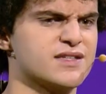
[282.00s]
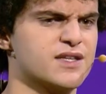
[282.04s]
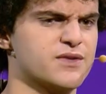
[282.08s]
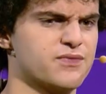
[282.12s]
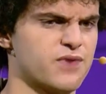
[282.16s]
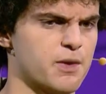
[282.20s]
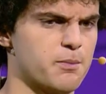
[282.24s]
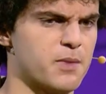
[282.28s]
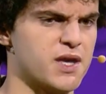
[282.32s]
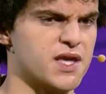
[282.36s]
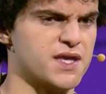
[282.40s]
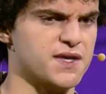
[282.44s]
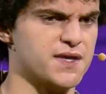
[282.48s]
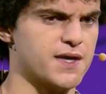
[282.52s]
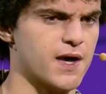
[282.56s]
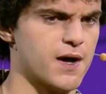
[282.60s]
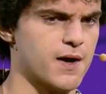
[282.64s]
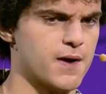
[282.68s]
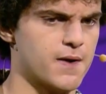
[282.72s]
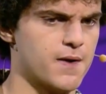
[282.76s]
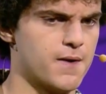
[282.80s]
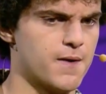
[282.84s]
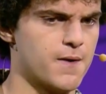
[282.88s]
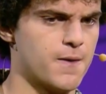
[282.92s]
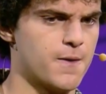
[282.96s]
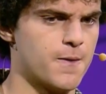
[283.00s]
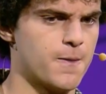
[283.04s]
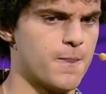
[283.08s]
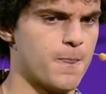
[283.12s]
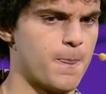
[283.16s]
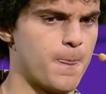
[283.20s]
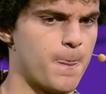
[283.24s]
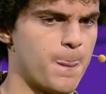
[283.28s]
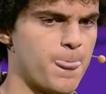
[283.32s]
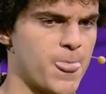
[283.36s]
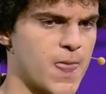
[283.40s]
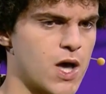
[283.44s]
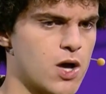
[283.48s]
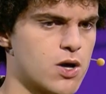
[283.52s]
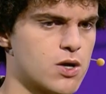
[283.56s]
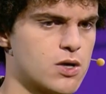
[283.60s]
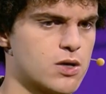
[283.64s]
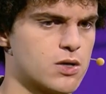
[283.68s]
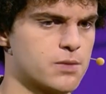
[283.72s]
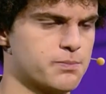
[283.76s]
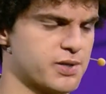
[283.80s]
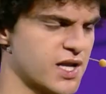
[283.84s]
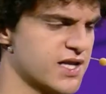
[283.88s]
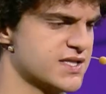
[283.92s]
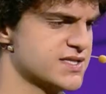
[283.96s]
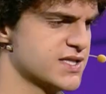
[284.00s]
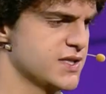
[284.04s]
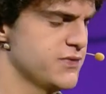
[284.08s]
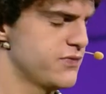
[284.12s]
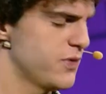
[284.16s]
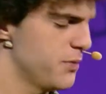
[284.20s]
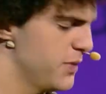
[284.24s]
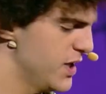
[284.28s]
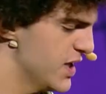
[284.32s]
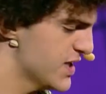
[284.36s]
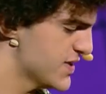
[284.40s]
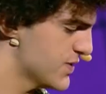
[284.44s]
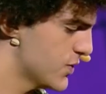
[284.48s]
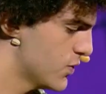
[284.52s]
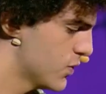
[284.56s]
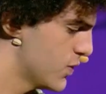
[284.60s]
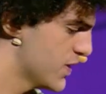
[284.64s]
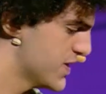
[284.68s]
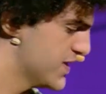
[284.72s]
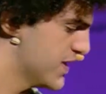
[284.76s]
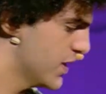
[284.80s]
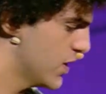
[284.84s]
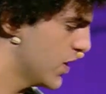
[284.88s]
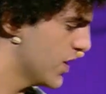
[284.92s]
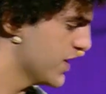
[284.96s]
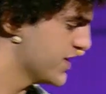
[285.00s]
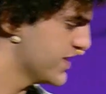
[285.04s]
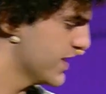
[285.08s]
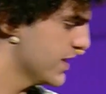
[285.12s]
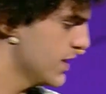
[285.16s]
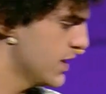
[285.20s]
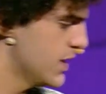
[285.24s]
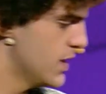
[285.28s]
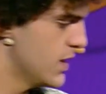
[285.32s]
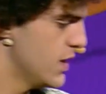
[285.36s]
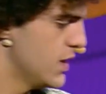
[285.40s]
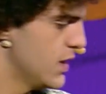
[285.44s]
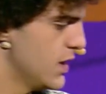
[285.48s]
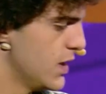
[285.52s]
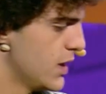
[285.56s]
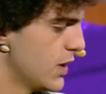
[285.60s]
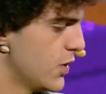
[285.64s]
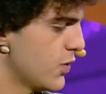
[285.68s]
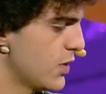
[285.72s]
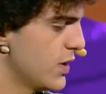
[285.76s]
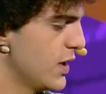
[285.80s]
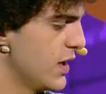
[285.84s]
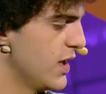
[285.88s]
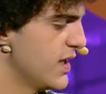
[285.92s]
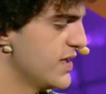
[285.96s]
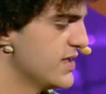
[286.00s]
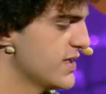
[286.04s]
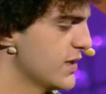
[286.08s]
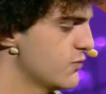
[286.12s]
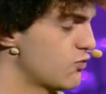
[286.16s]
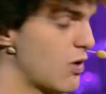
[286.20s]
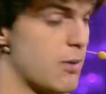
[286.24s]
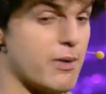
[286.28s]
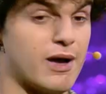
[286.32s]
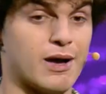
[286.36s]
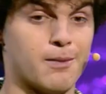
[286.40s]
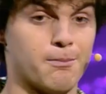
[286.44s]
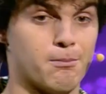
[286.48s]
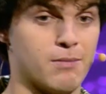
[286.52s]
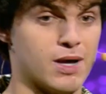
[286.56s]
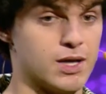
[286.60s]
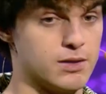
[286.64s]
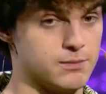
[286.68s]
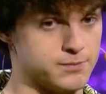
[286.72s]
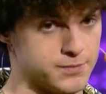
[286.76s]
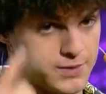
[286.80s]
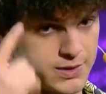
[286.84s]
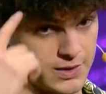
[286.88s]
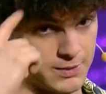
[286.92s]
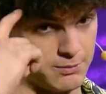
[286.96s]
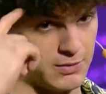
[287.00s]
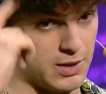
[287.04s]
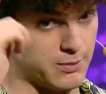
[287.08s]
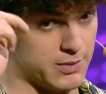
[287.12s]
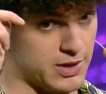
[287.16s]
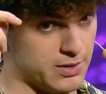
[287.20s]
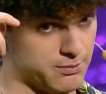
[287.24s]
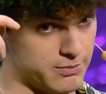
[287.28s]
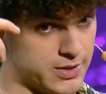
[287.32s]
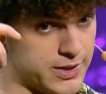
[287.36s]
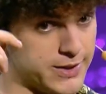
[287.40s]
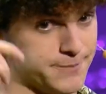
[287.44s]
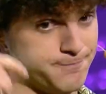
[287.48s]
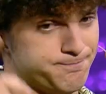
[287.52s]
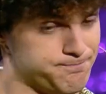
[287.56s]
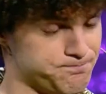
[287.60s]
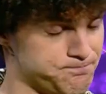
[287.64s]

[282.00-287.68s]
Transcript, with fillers: di famiglia. No? Pranzi di famiglia sono queste cose che organizza tua mamma, mia mamma